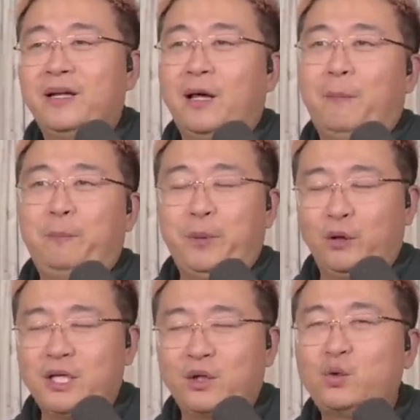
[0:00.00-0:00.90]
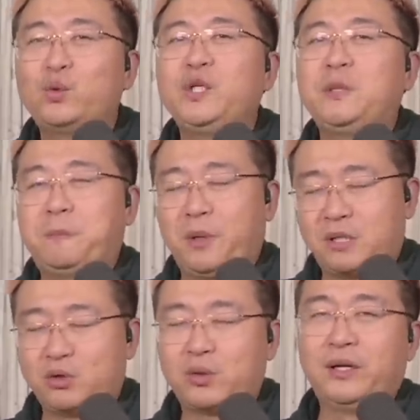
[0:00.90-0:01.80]
啊，表现故意表
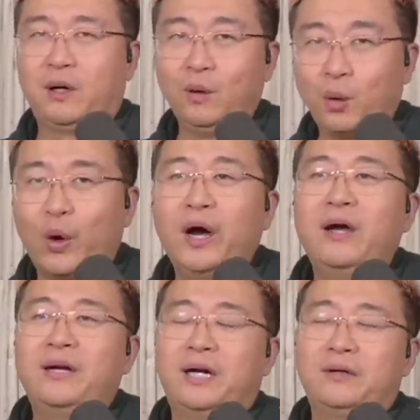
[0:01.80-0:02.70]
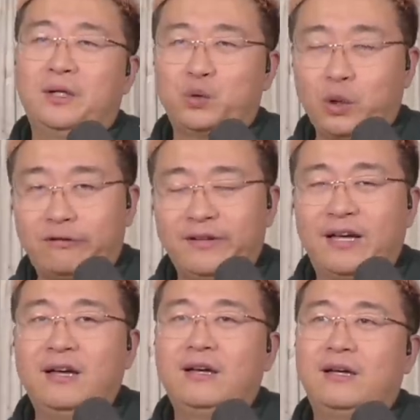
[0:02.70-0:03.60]
现出来恼火，然后让对方
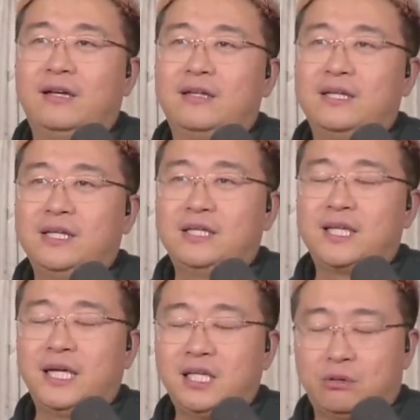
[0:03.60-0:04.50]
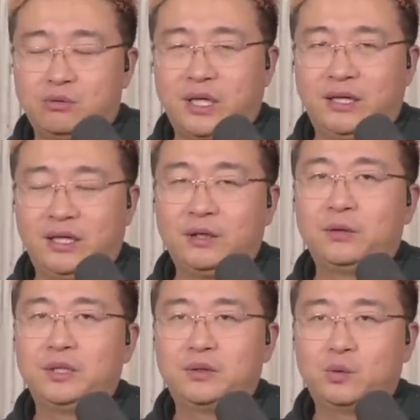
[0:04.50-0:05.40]
呢，呃，在一定程度上呢，能
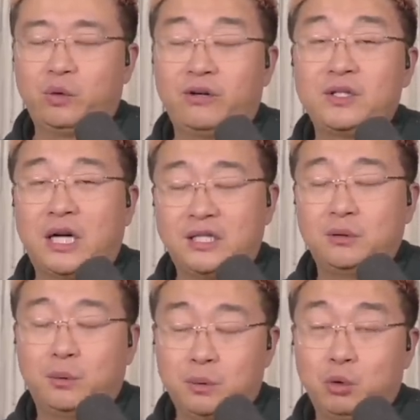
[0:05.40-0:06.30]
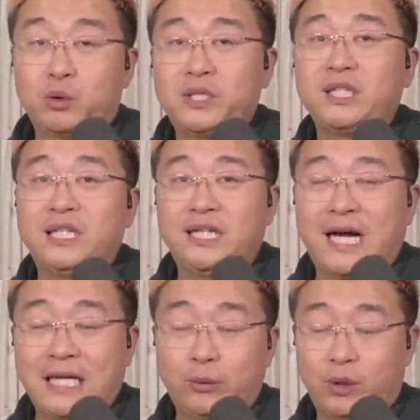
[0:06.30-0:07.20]
够对方产生这种某种心理的
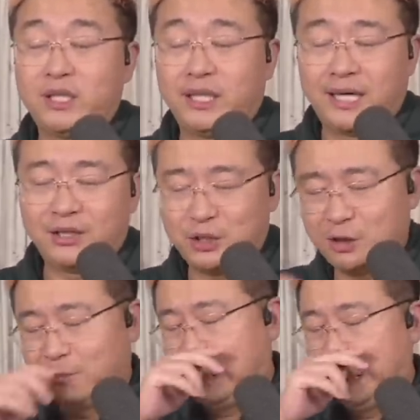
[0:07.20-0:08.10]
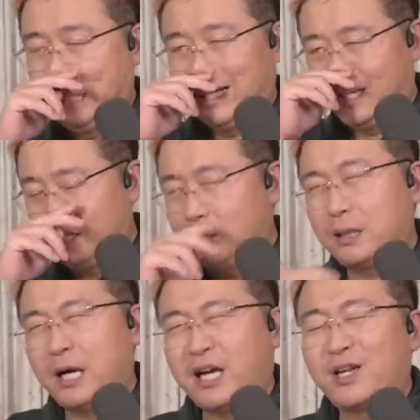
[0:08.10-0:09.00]
压力或者心理的暗示嘛。但
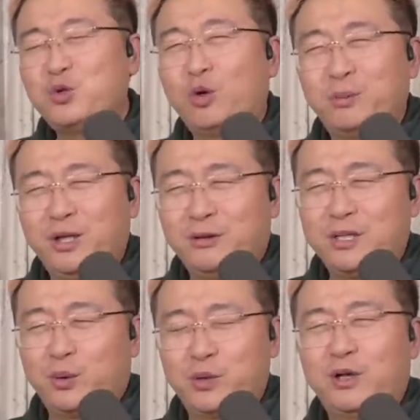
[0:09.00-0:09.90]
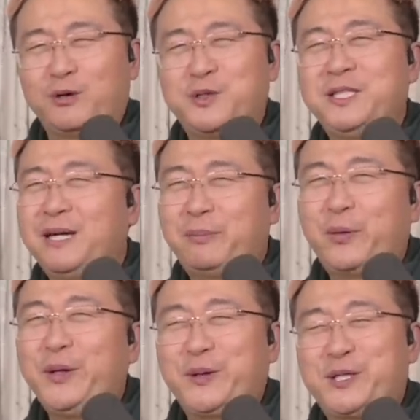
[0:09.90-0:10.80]
是根据我们的了解，我觉得老习应该不
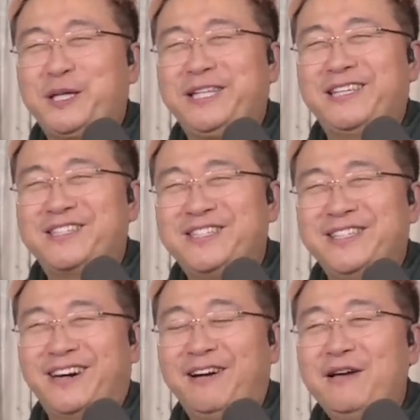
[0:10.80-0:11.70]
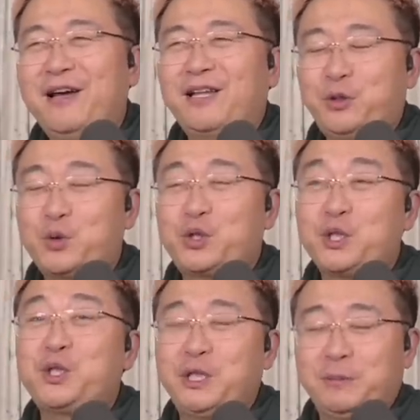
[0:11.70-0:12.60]
会有这个演技啊，他就是
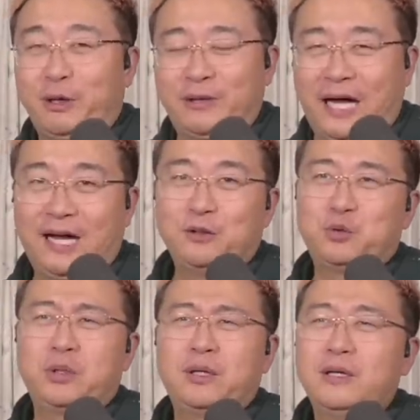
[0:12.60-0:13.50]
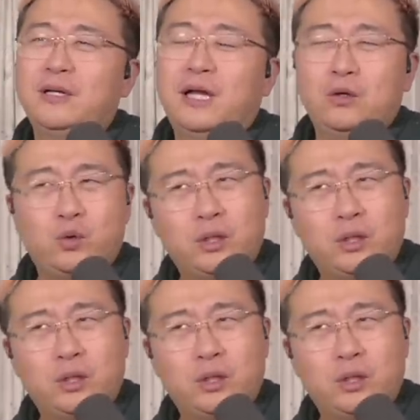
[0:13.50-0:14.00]
真情的表达，就觉得他就觉